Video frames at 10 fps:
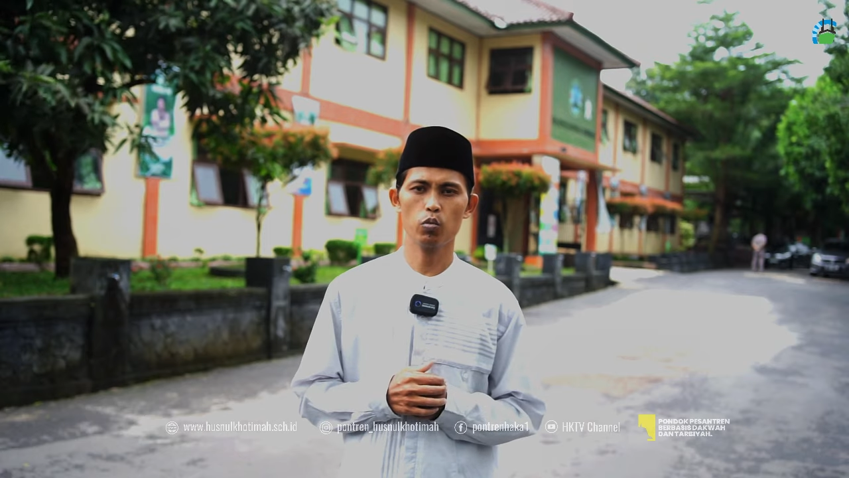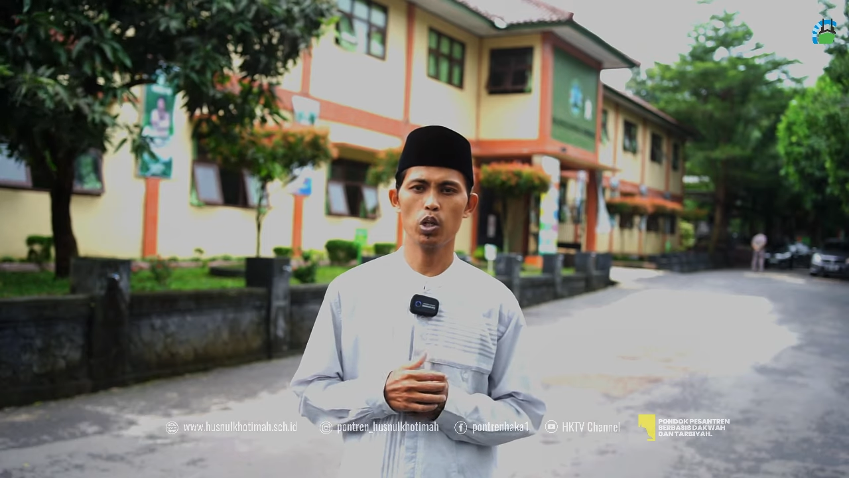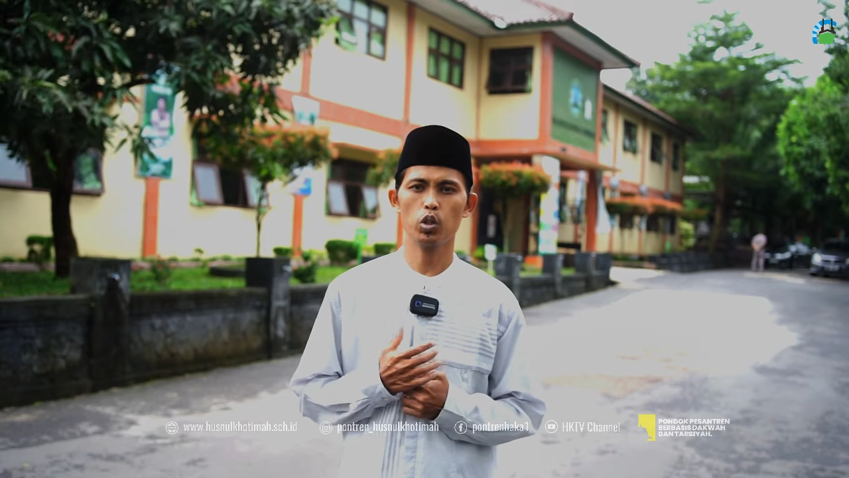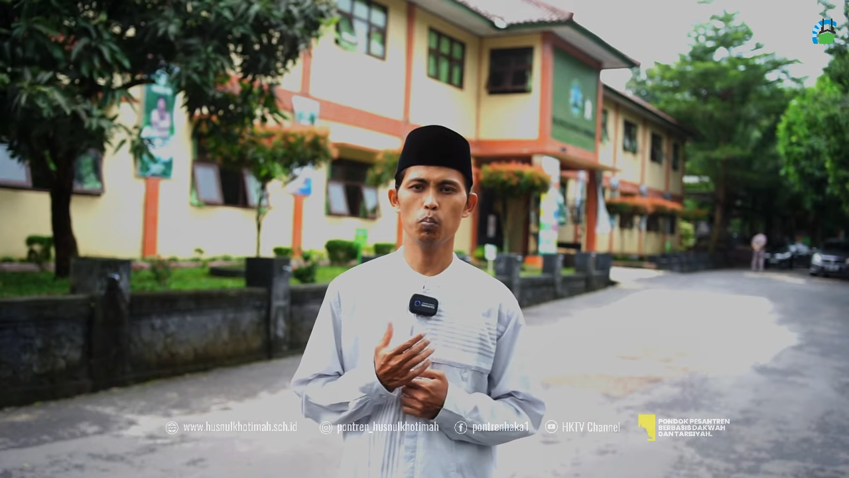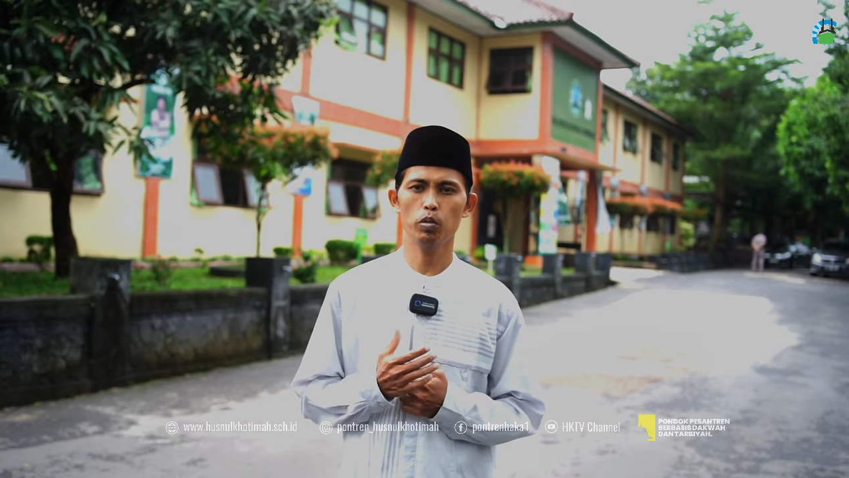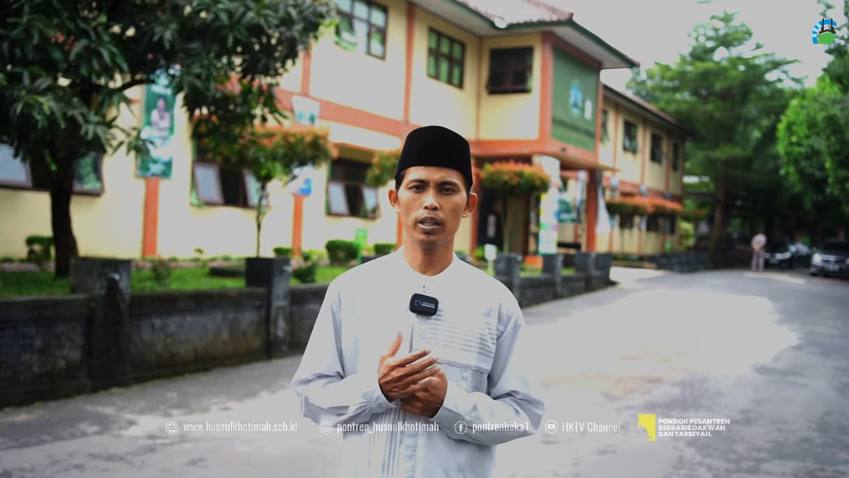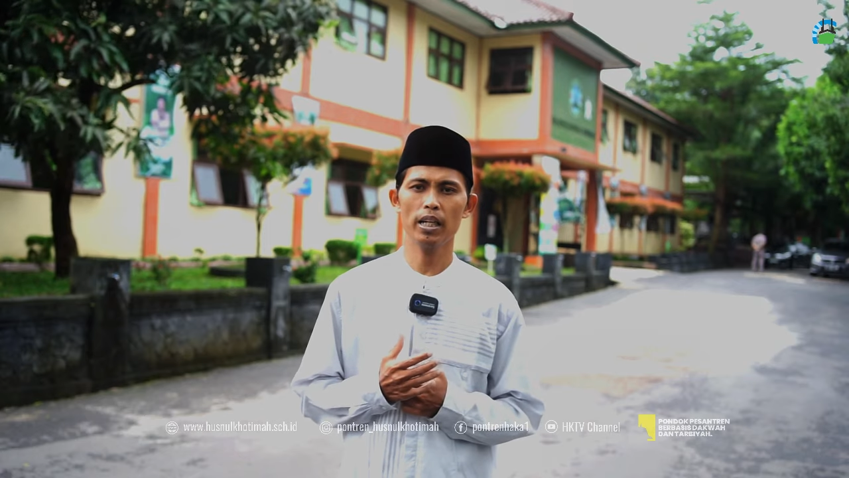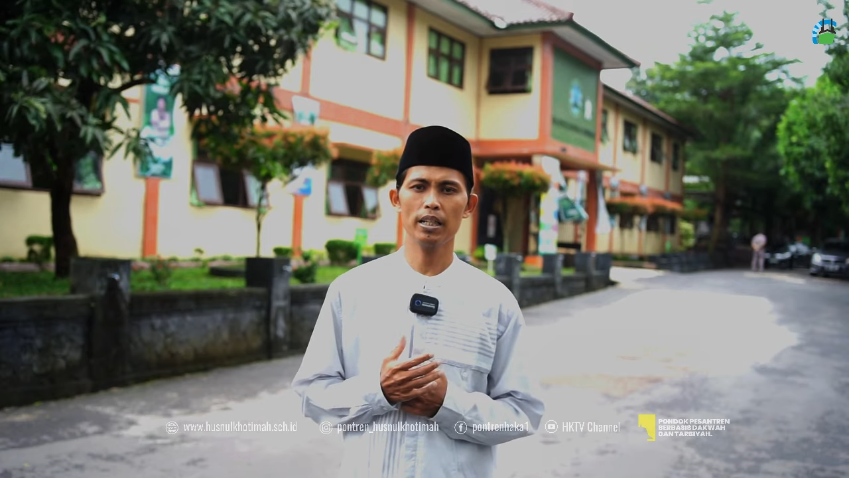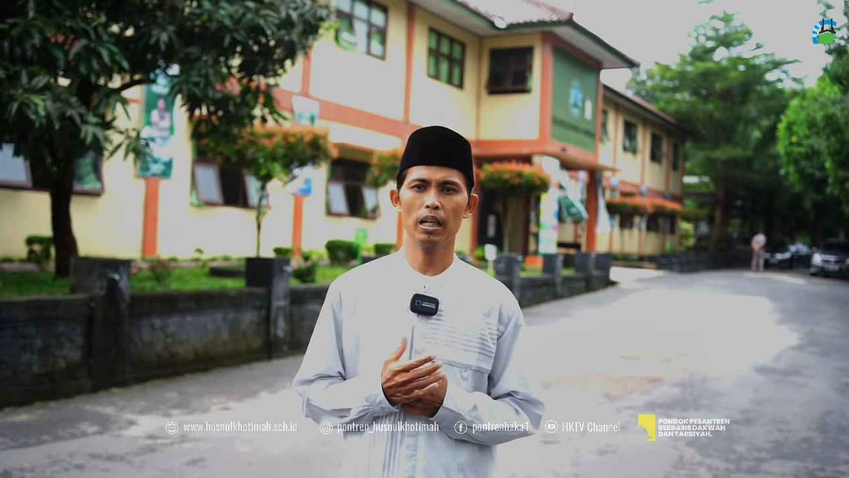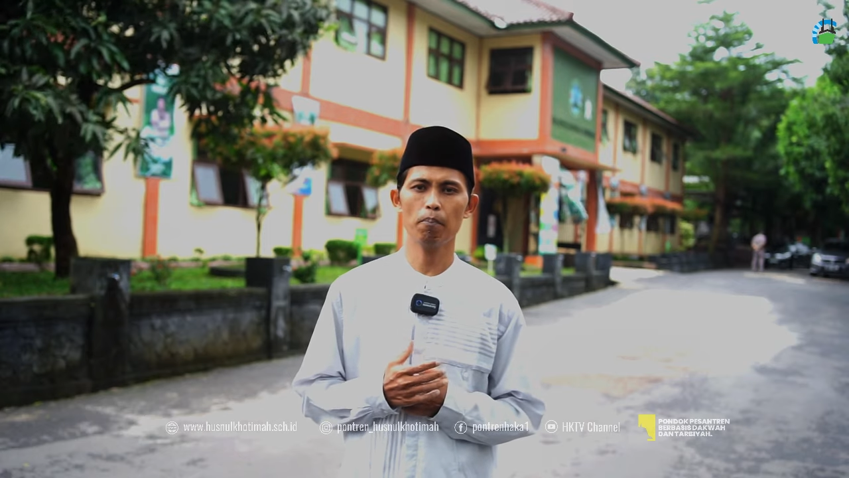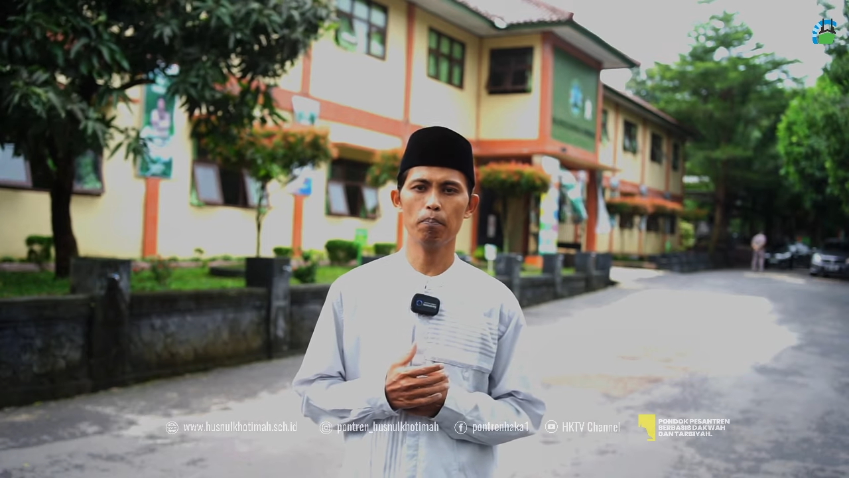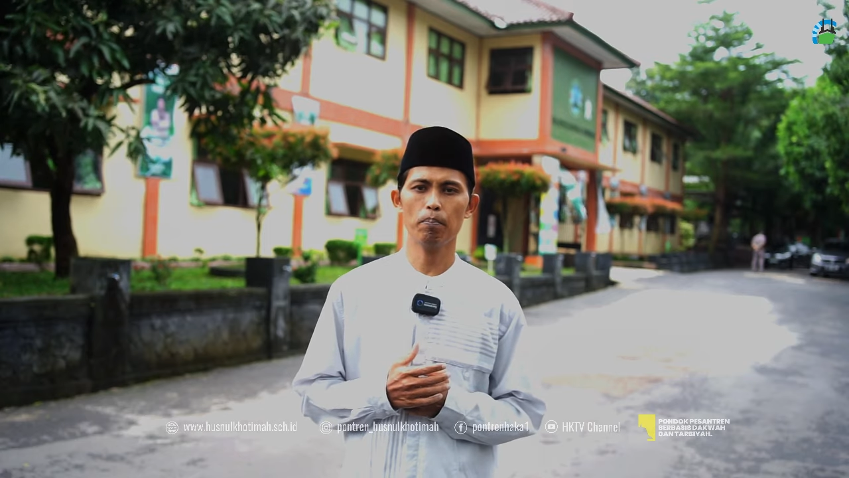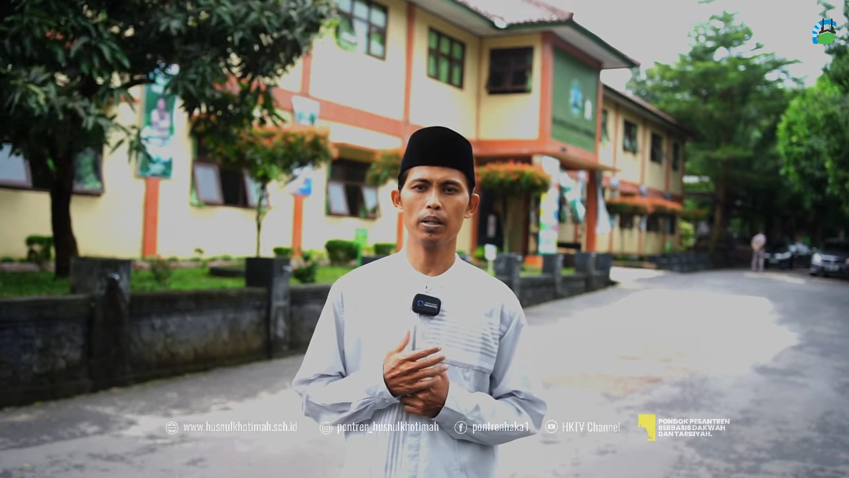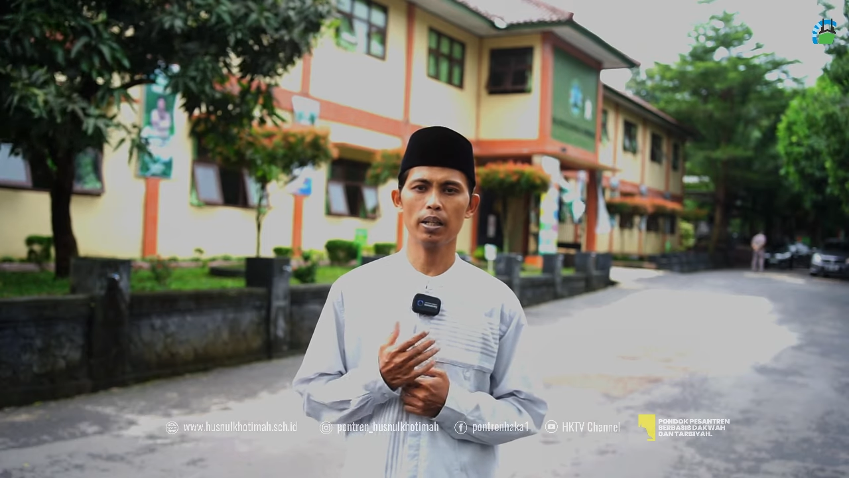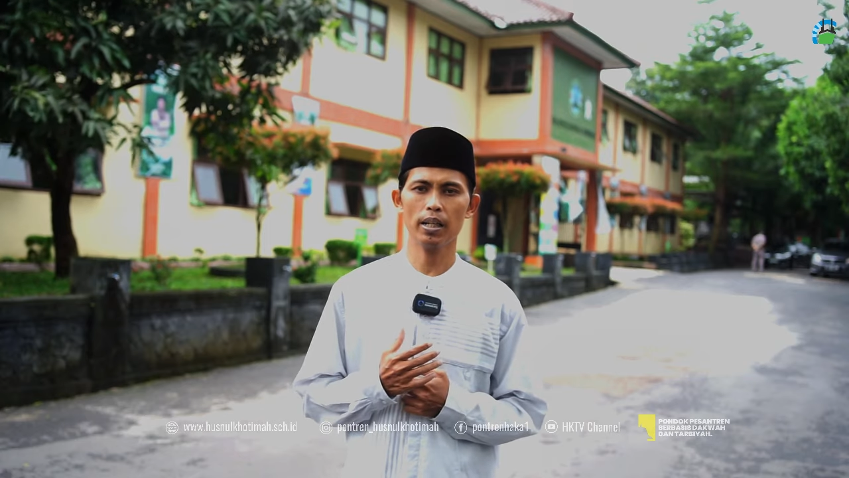suatu benda yang
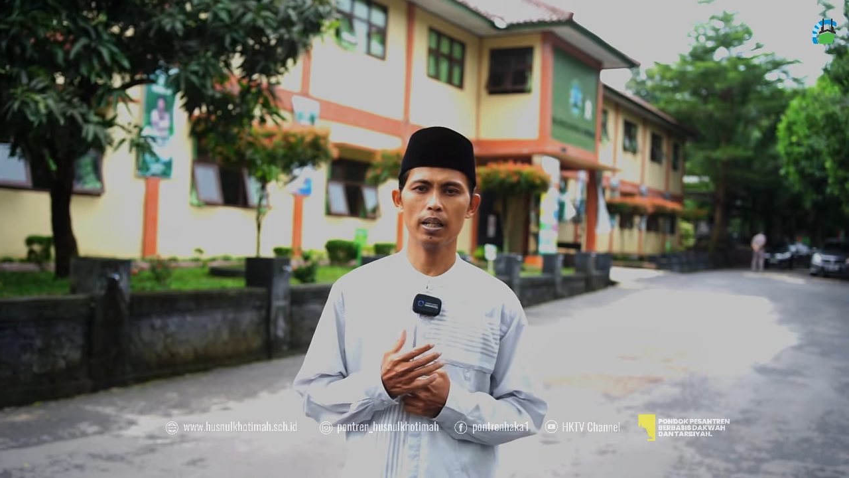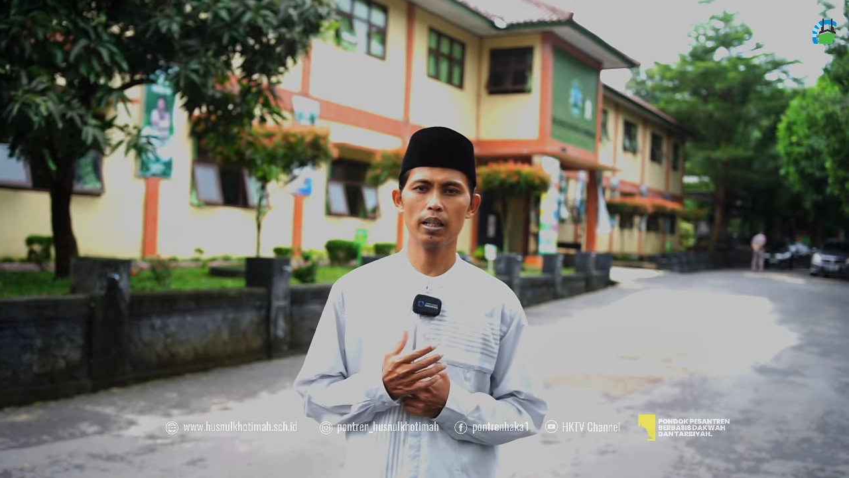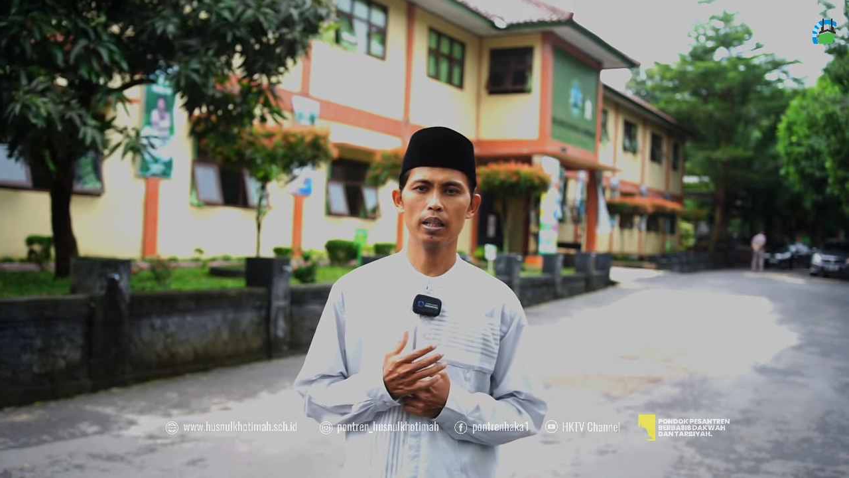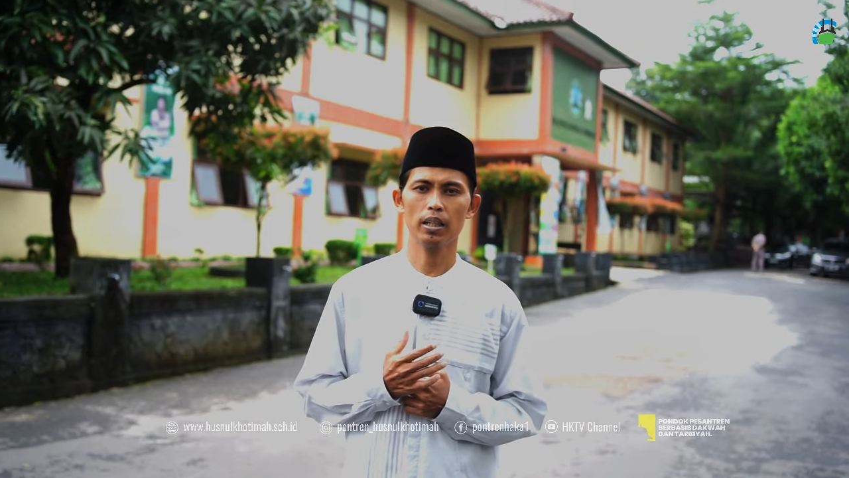pernah